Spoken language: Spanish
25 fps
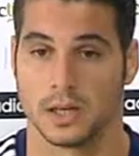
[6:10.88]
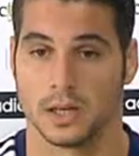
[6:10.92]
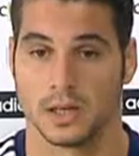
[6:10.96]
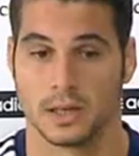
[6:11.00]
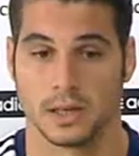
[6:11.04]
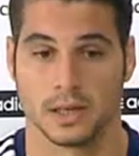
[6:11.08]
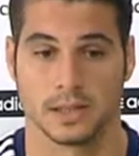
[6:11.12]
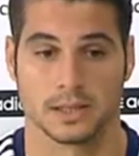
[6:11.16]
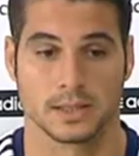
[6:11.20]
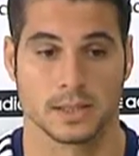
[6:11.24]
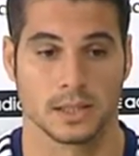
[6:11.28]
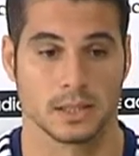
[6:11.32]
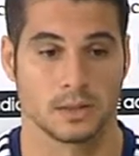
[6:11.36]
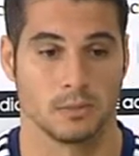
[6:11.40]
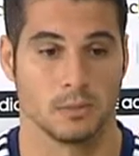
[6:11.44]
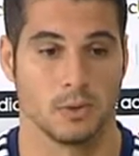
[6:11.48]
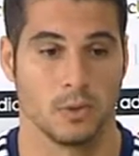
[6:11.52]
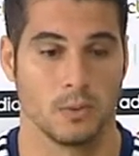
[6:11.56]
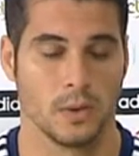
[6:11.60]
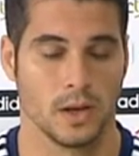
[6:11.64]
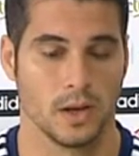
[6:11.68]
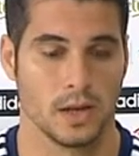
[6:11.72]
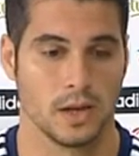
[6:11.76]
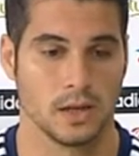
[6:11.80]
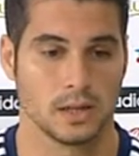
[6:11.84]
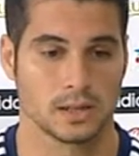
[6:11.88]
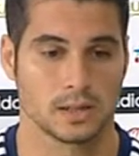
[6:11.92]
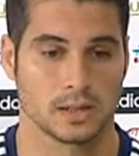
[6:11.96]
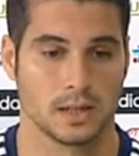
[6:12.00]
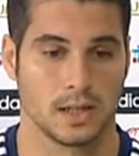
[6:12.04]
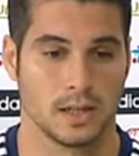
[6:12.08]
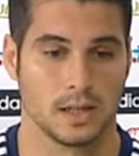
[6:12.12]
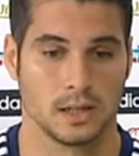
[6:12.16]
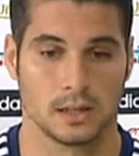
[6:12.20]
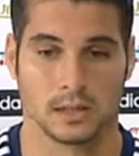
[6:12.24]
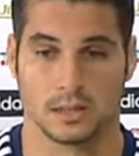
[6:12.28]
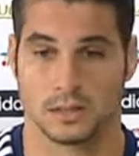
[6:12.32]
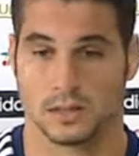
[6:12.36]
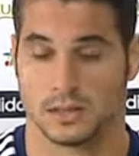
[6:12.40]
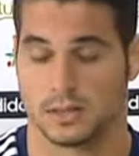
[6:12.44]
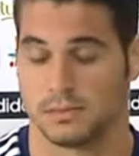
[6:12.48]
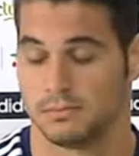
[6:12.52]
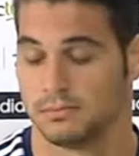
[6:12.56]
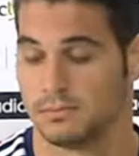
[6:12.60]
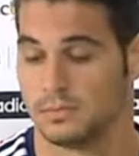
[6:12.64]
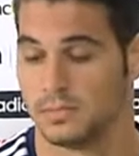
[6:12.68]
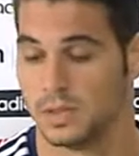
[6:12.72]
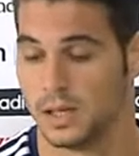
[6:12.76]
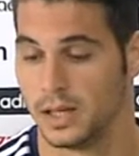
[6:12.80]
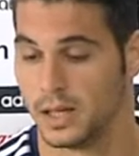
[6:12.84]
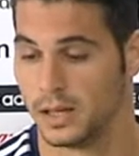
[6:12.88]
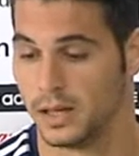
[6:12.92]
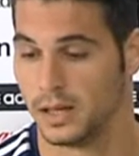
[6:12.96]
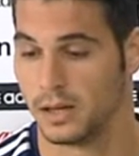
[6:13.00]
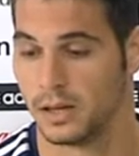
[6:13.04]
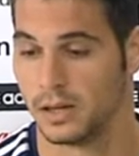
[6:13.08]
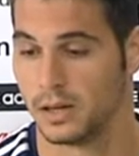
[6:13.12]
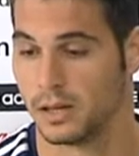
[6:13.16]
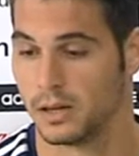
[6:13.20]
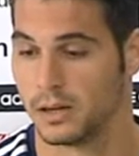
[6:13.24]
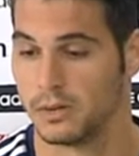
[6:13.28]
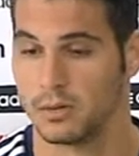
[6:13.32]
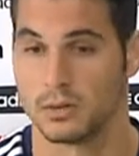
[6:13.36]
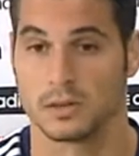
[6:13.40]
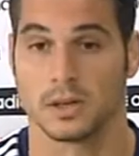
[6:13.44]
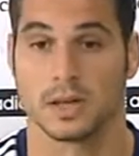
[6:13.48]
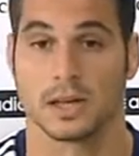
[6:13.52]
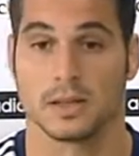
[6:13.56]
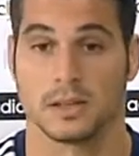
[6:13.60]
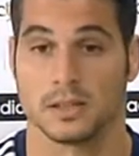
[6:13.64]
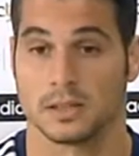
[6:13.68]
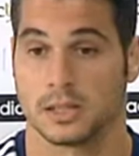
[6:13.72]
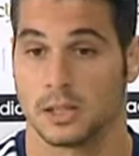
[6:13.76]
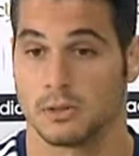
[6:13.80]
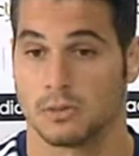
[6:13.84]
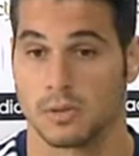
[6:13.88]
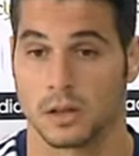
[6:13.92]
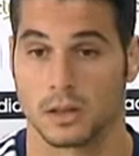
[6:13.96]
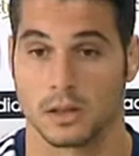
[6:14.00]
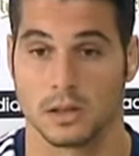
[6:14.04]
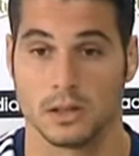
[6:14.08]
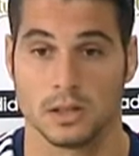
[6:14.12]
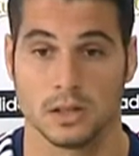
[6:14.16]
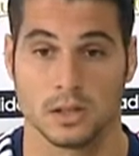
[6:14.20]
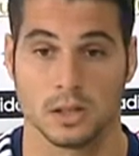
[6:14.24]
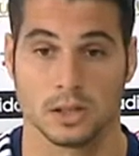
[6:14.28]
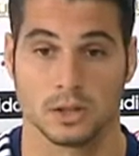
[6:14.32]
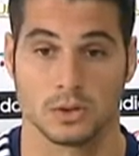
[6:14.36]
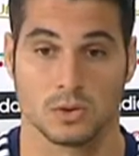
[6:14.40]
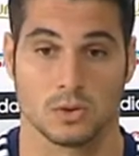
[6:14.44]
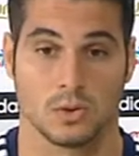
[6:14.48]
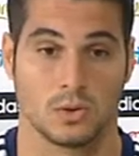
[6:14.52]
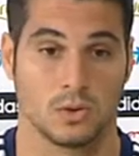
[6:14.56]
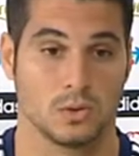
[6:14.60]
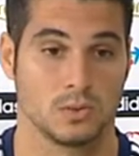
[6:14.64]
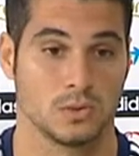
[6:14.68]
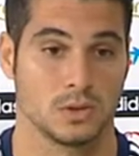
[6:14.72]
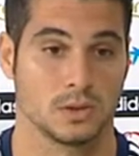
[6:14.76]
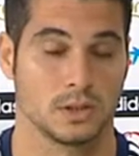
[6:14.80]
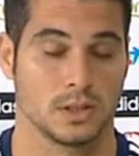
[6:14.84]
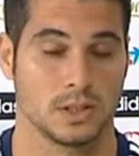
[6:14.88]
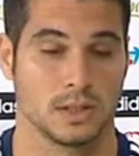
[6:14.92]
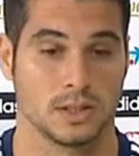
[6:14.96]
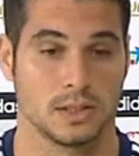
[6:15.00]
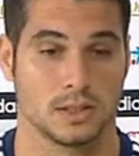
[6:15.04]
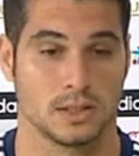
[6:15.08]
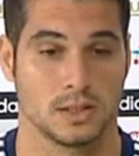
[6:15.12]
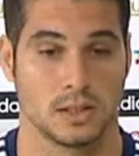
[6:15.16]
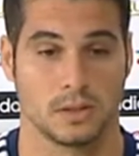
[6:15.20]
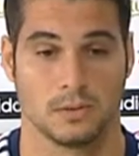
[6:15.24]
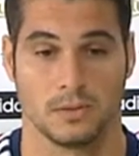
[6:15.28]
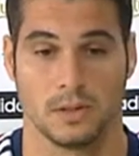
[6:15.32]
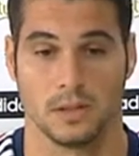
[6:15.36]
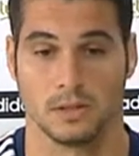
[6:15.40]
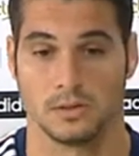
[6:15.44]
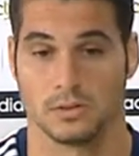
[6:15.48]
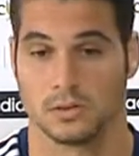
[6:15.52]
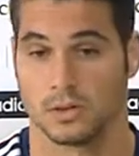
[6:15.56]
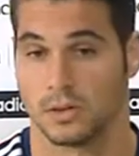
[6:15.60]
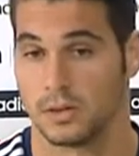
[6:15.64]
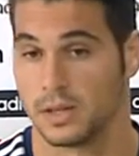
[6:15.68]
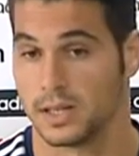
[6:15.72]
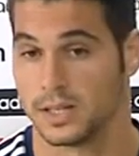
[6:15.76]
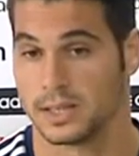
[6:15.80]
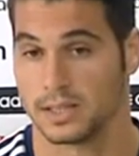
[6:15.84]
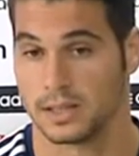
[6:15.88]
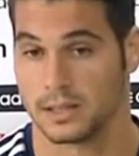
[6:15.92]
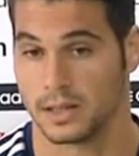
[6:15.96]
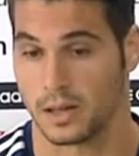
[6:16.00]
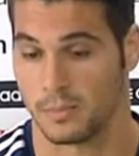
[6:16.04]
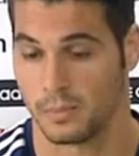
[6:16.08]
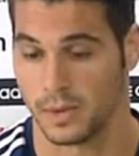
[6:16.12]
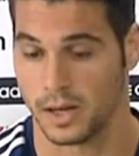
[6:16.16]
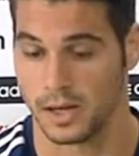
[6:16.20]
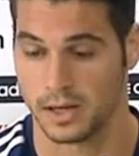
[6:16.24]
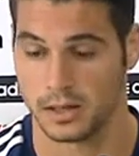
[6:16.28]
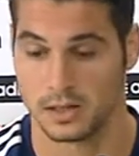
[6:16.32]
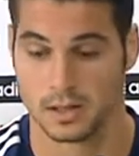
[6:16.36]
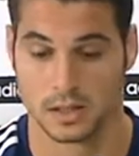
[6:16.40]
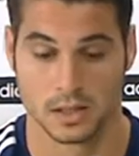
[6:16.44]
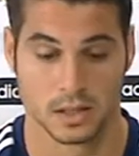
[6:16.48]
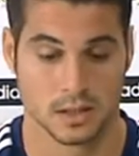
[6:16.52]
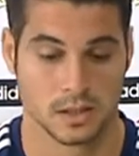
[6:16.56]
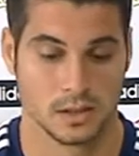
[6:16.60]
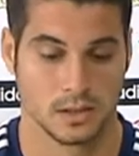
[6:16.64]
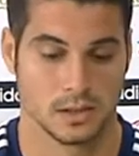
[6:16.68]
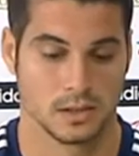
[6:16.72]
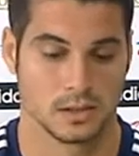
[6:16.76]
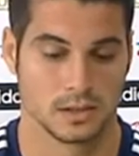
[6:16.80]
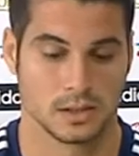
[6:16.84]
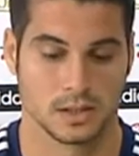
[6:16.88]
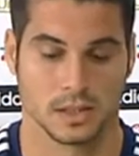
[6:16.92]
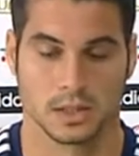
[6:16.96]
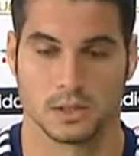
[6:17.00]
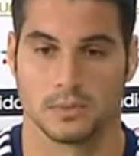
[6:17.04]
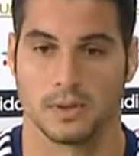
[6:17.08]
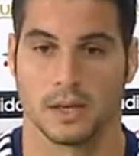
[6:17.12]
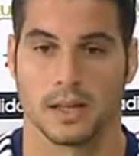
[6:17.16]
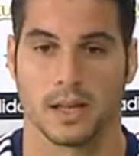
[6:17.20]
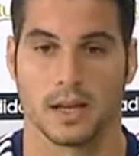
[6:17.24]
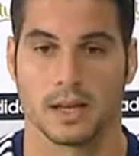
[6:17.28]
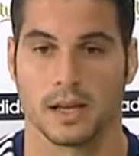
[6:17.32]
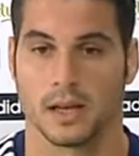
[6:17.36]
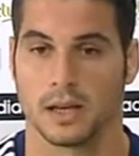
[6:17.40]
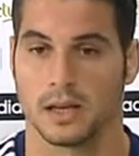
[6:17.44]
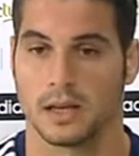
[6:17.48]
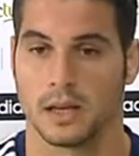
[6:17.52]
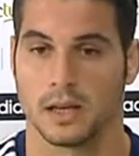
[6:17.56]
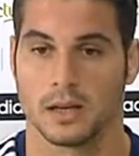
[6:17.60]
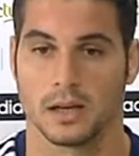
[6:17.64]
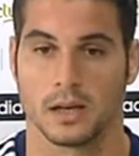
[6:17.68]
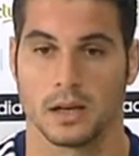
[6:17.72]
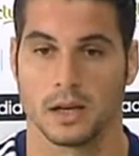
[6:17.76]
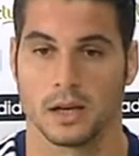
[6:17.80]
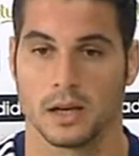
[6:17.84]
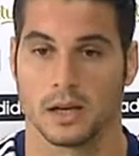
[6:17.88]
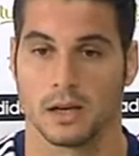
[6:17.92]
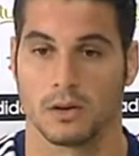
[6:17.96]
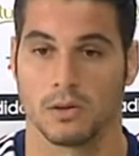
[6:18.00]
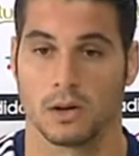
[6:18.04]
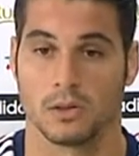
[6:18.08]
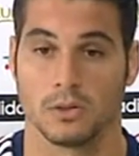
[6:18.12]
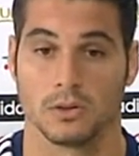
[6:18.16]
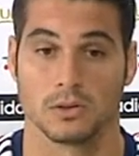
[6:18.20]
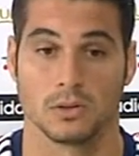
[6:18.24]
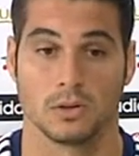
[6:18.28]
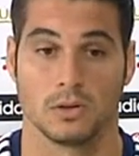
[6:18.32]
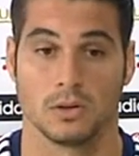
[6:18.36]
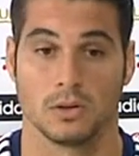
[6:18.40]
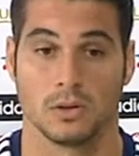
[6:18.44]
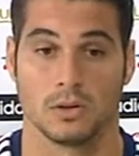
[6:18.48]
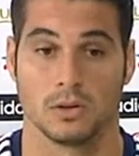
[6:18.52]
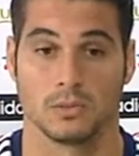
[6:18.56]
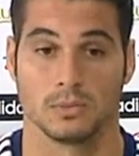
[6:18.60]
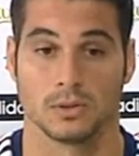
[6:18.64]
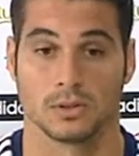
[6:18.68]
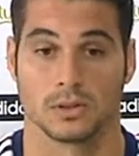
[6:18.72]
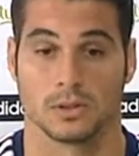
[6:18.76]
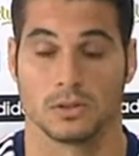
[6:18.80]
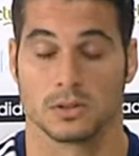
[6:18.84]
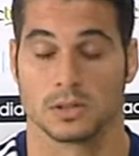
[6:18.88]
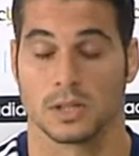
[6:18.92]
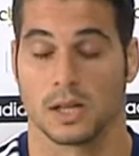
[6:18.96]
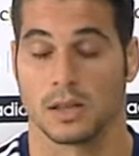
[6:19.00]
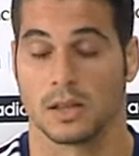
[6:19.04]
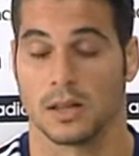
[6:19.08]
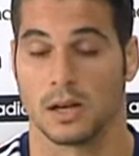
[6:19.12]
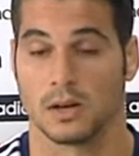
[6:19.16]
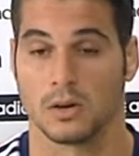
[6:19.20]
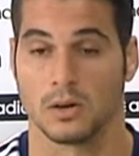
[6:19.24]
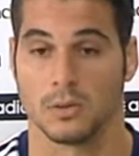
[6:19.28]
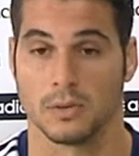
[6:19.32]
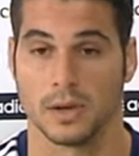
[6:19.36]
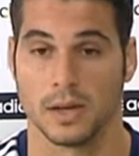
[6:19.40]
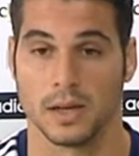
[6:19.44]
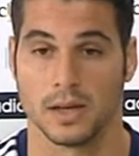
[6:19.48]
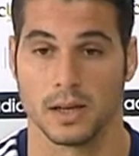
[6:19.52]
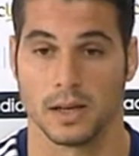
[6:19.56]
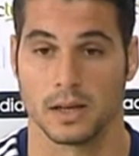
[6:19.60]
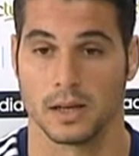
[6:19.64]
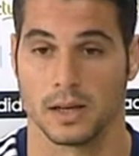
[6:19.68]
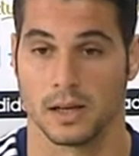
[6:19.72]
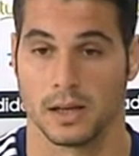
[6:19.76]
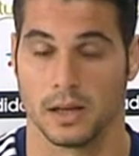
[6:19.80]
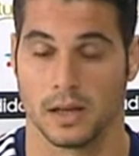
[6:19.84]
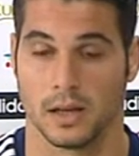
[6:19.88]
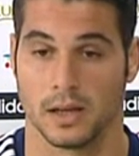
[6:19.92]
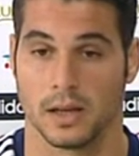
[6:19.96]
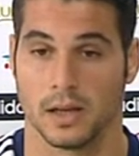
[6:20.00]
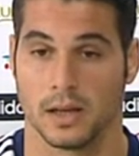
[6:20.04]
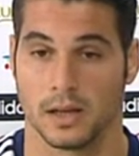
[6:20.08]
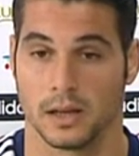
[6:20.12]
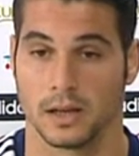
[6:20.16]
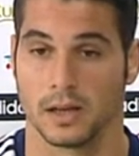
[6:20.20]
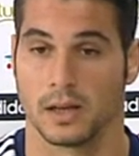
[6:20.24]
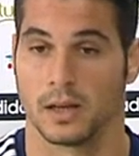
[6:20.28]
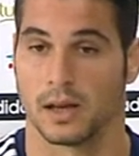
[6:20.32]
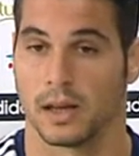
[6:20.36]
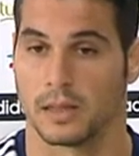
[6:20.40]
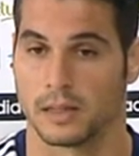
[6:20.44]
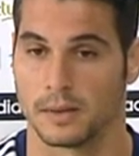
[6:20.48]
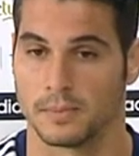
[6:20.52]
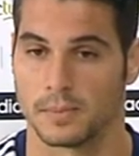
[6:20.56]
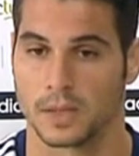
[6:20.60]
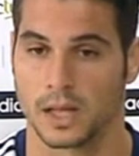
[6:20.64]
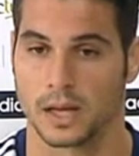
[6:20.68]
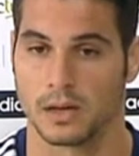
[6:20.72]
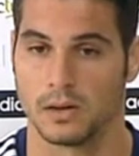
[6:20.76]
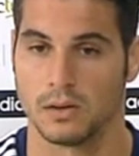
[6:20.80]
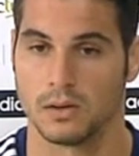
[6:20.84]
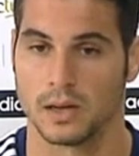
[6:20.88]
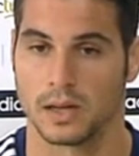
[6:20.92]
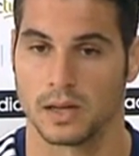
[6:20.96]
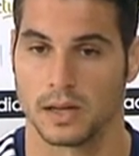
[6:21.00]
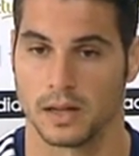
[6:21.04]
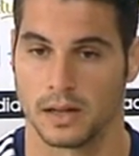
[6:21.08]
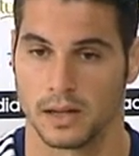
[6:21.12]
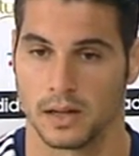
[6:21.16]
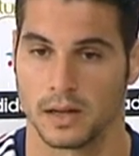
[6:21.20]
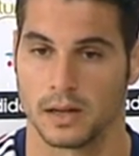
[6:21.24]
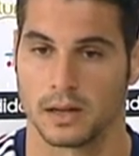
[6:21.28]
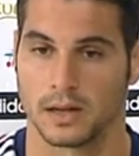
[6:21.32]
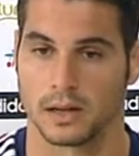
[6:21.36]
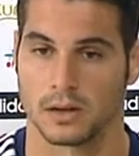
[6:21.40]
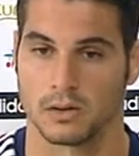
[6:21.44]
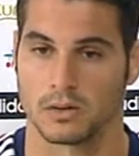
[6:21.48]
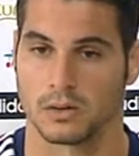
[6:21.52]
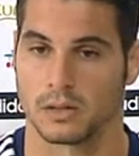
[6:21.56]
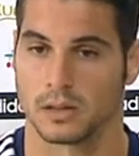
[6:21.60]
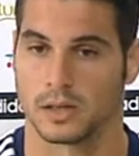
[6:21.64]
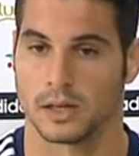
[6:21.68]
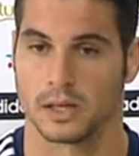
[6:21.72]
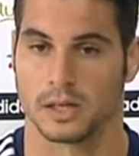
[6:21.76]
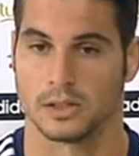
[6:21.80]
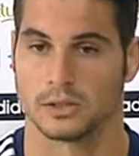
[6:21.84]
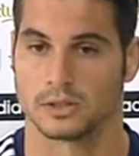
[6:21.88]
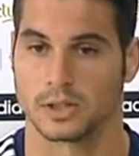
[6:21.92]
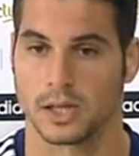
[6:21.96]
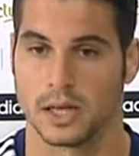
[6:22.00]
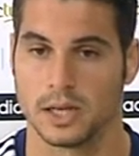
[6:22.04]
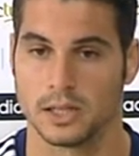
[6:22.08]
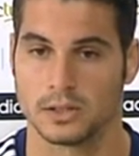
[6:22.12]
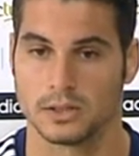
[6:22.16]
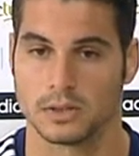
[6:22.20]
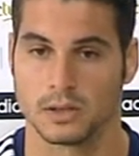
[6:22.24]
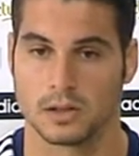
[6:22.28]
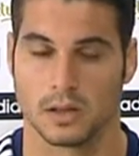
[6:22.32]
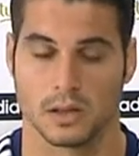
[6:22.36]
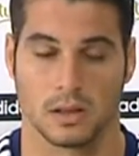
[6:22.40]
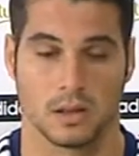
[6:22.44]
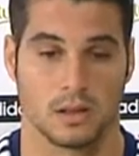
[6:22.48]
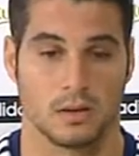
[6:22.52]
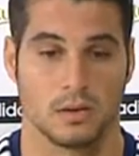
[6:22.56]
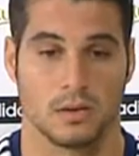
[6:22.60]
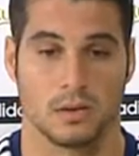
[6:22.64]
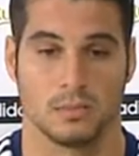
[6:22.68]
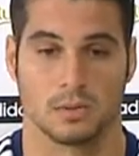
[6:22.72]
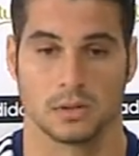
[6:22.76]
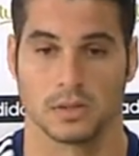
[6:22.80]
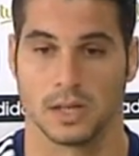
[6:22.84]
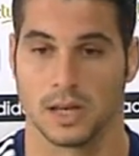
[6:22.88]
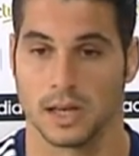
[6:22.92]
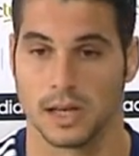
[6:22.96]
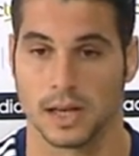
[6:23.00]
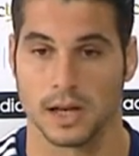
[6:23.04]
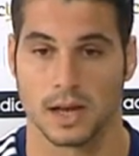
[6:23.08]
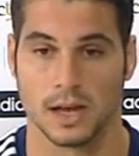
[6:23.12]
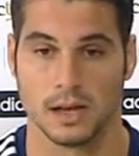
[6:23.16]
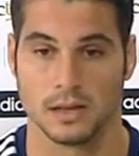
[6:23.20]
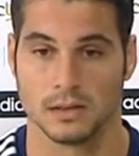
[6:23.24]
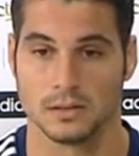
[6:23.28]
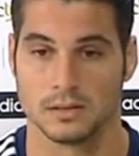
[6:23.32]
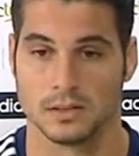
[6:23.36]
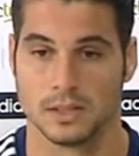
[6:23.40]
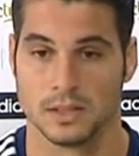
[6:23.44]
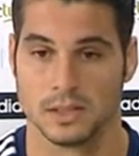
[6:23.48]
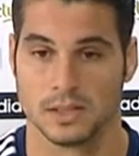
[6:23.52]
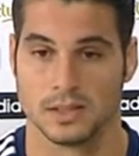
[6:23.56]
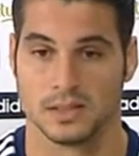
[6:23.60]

eh, estás muy bien, estás eh, con grandes actuaciones o unos días estás bien, otros días estás mal sí que es verdad que aquí hay que, cuando pues, no se hace algo bien, hay que, aceptarlo, hay que reconocer que no se ha hecho, decir, oye, pues la ha cagado,